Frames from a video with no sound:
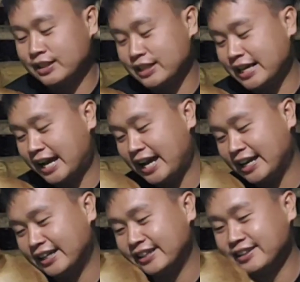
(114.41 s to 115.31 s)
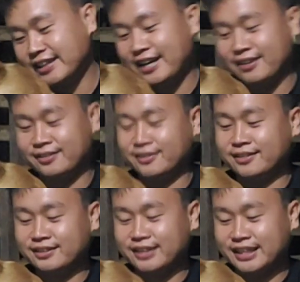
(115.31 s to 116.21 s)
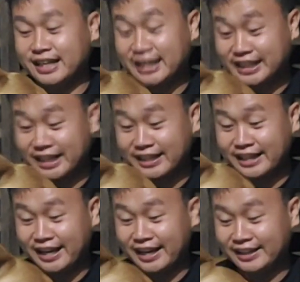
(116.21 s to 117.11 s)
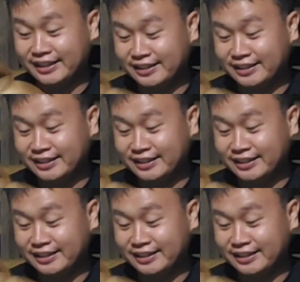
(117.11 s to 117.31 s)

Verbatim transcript: lega Hah? ada rasa lega